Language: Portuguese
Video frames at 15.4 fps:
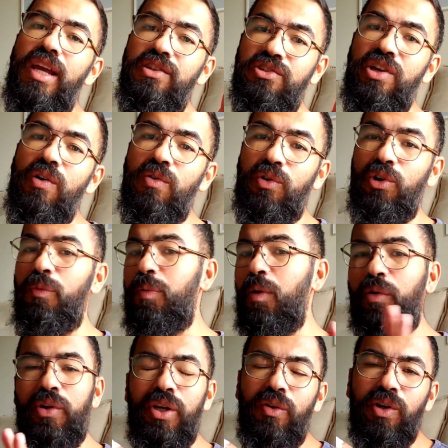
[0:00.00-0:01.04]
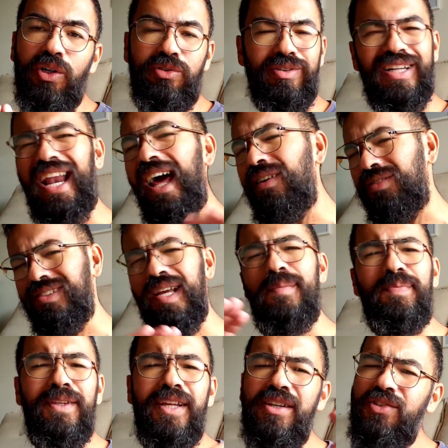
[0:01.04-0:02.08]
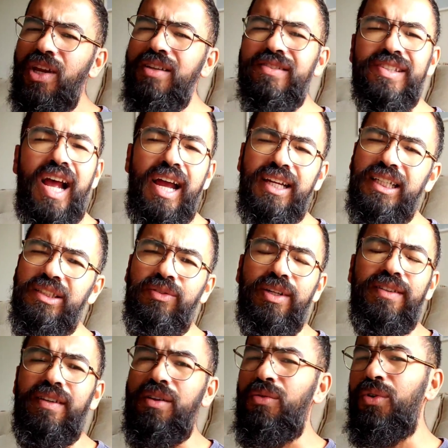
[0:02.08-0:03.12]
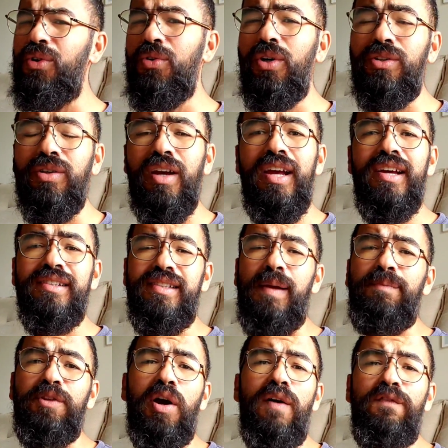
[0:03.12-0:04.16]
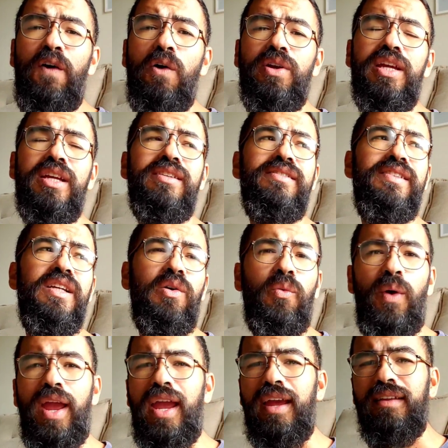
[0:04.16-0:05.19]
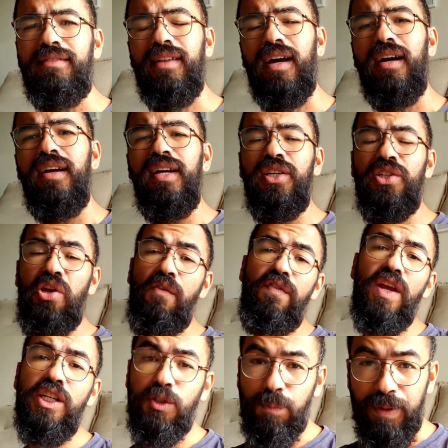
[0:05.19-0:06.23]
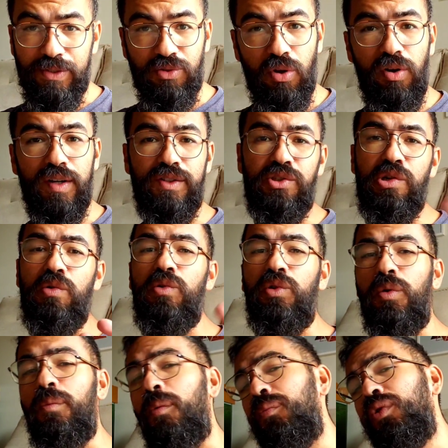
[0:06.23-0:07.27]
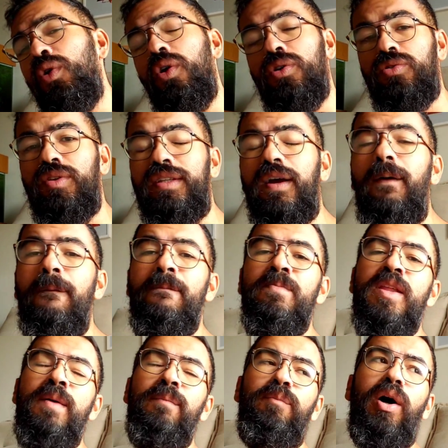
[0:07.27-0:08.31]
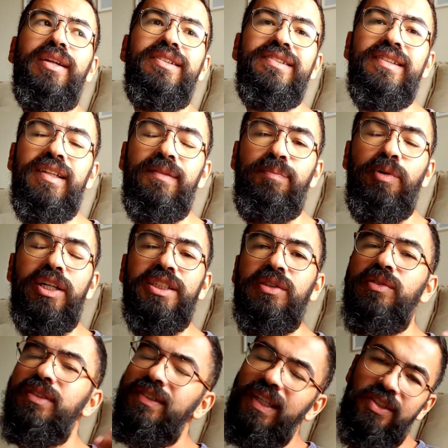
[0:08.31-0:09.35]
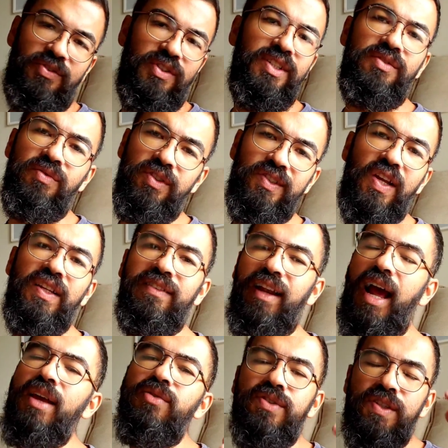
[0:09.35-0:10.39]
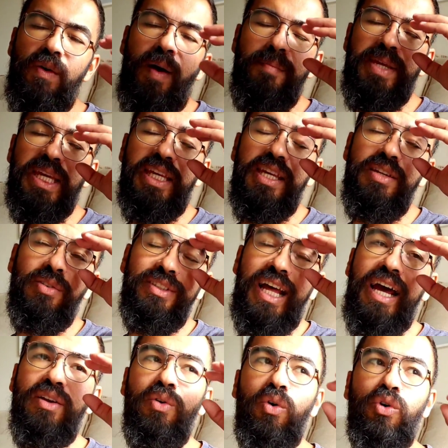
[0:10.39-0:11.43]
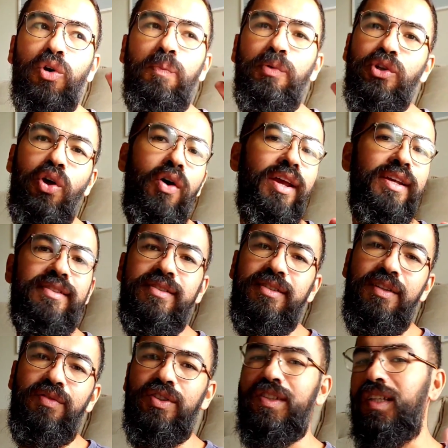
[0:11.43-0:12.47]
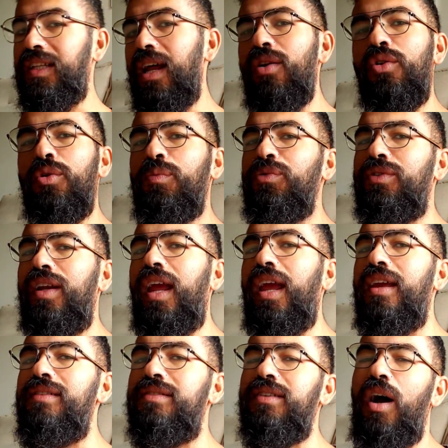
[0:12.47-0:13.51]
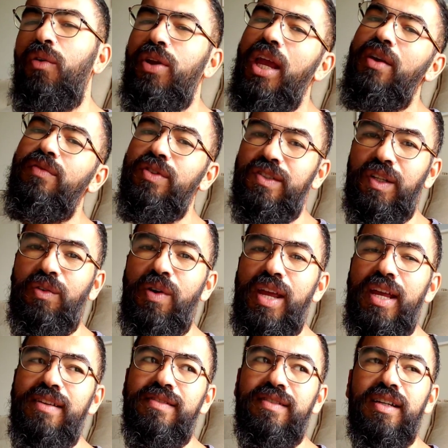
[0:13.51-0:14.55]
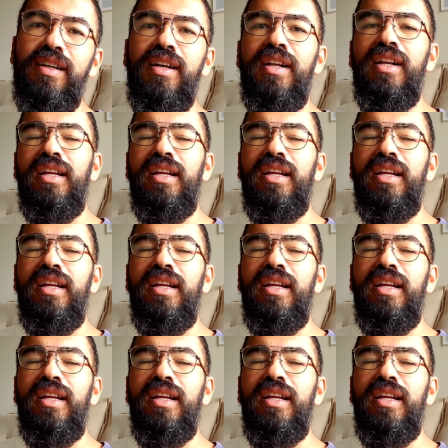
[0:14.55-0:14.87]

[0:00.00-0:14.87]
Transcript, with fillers: Encher um grupo, eu crio outro. Claro, sempre tem gente saindo entre um e outro. Sempre tem uma folguinha de 50, de 20 pessoas de um grupo para o outro. Então, Pode, pode acontecer, às vezes, de você entrar e o seu amiguinho tá no grupo 2 e você tá no grupo 3, alguém que você conheça.